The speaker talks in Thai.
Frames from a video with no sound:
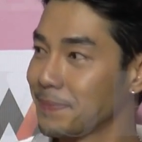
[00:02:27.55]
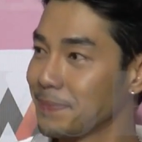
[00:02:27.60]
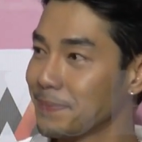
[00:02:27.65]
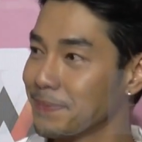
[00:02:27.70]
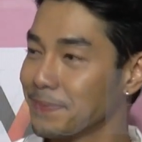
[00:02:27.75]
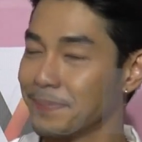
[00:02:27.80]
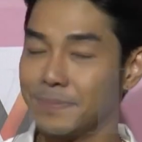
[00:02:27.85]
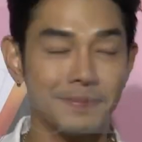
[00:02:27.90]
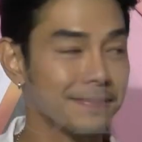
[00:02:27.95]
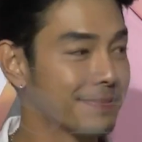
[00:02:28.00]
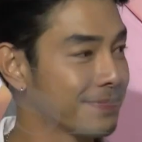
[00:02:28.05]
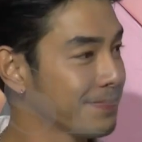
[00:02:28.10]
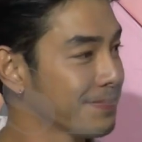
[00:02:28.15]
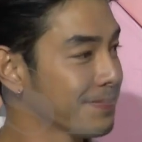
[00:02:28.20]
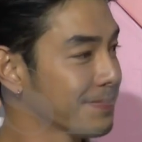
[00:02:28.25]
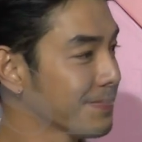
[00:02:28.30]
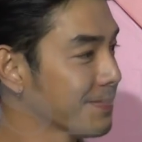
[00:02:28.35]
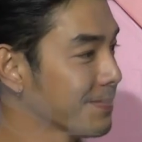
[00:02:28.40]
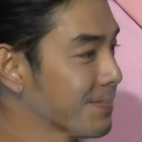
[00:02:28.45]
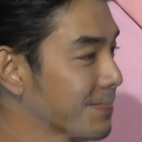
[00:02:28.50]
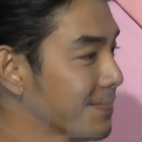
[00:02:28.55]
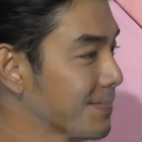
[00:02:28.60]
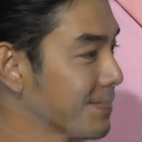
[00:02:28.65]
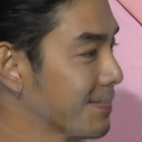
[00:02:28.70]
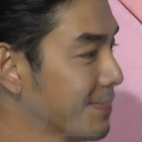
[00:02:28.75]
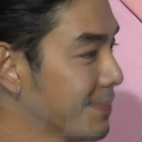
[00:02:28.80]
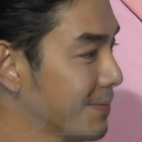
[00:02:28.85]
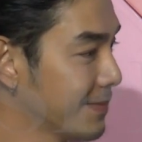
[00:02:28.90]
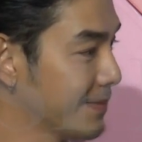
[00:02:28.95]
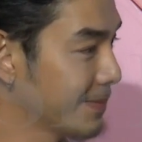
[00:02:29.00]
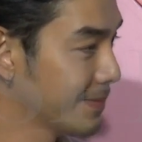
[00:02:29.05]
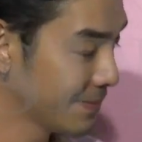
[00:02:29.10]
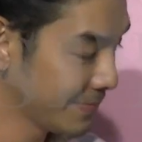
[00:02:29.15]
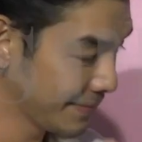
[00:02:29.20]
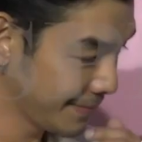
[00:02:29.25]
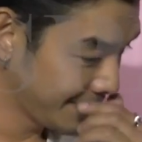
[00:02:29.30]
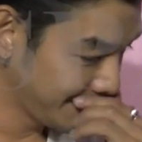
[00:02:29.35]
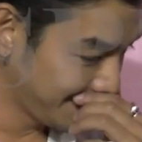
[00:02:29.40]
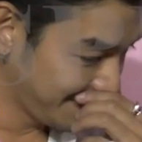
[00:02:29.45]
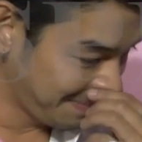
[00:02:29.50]
ตอนจากนี้คออร้าอยากให้
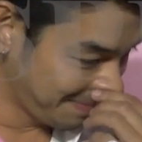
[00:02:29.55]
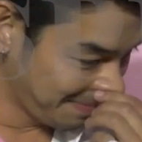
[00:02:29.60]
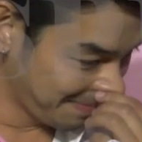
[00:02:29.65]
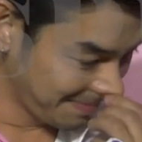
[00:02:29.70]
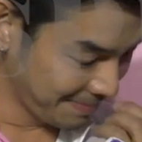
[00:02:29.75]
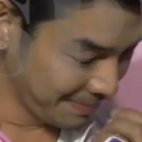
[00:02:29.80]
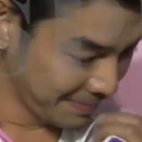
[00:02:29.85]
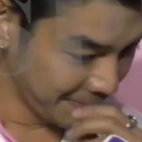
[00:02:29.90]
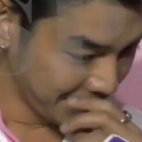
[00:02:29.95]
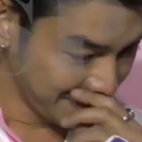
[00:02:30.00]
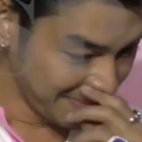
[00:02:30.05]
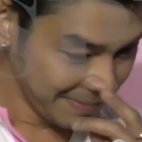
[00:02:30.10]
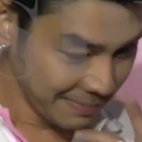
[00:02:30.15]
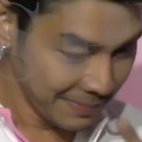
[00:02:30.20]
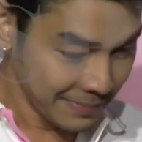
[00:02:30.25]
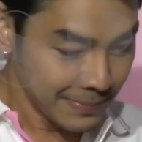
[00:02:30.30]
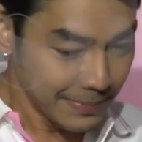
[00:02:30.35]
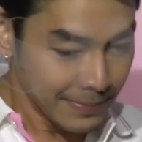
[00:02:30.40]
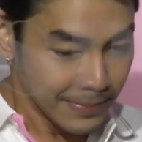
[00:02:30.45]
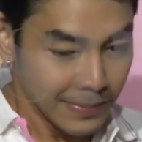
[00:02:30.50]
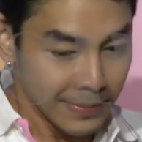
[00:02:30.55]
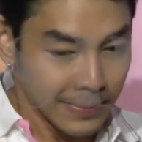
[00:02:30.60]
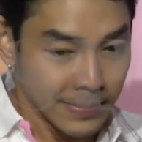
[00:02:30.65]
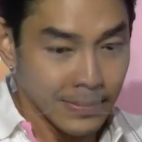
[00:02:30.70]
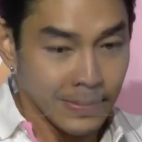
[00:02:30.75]
คดีมันถึงสิ้นสุดตรงไหน